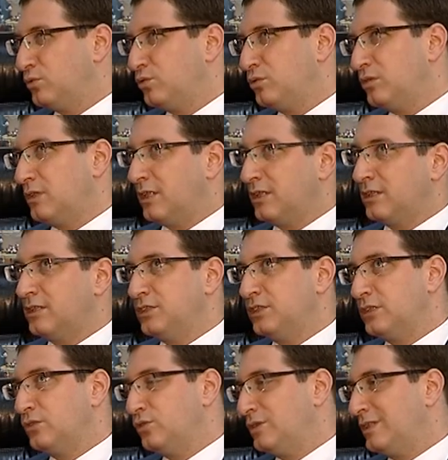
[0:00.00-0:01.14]
bunun
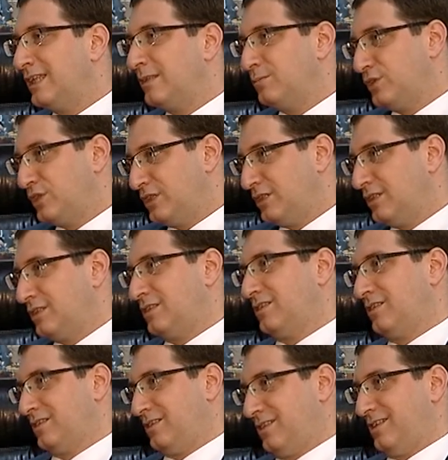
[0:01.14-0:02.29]
yaklaşık %70'ini
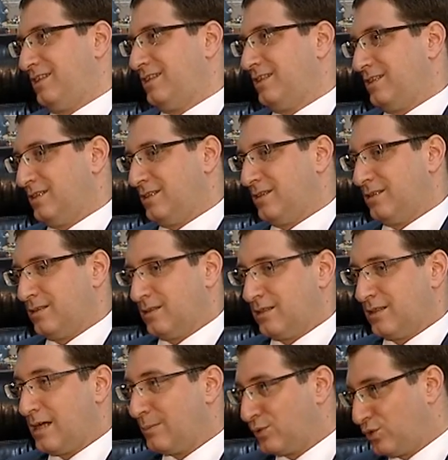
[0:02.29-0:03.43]
e,
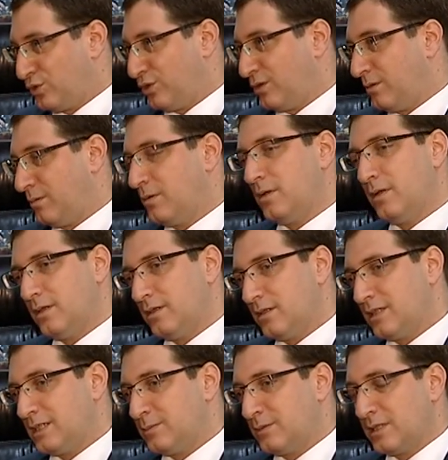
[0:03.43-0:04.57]
kapsıyor e,
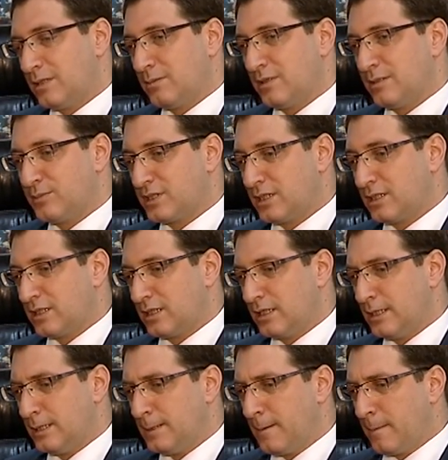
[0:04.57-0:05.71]
tespit edebildiğimiz
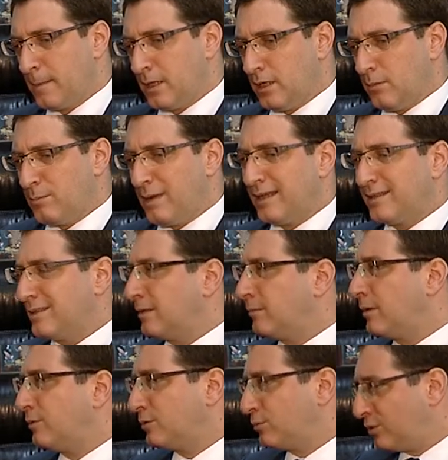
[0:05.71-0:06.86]
kadarıyla. Belki
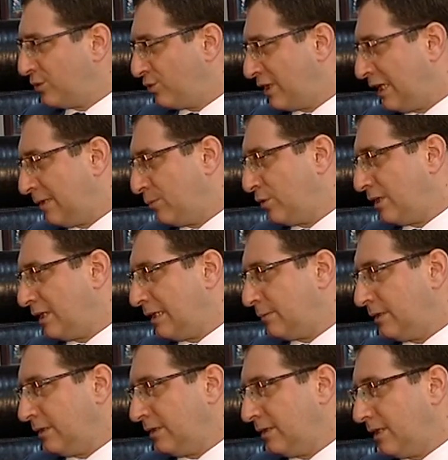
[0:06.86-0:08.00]
tamamını burada tüketmiyorlar
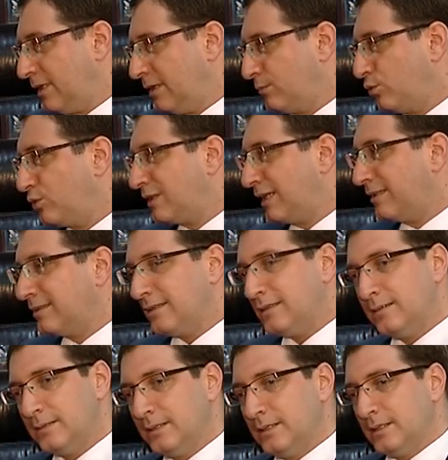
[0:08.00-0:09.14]
ama e, buradan
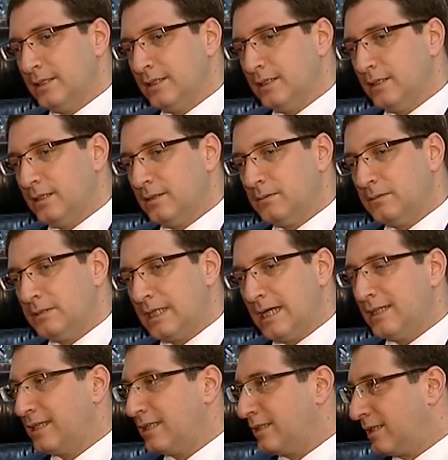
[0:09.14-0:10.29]
da e,
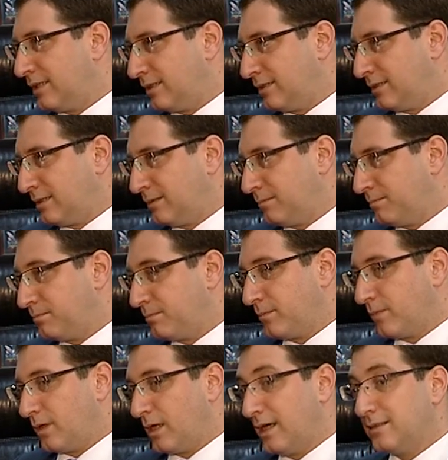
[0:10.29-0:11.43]
Irak'ın geri kalanına
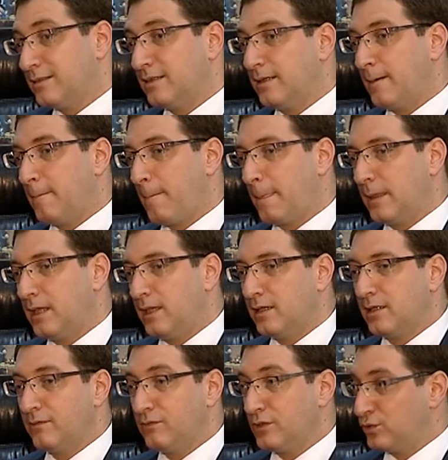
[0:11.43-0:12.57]
hatta
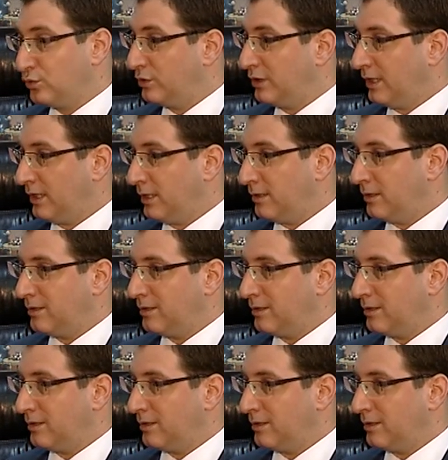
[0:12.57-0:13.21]
İran ve Suriye'ye